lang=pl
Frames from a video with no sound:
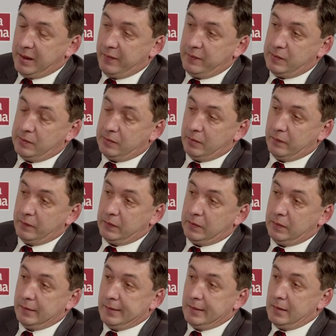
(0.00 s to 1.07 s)
i
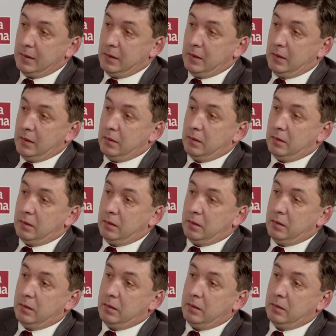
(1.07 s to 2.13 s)
prawicowych.
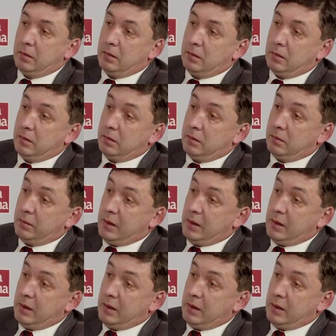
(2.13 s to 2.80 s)
Y,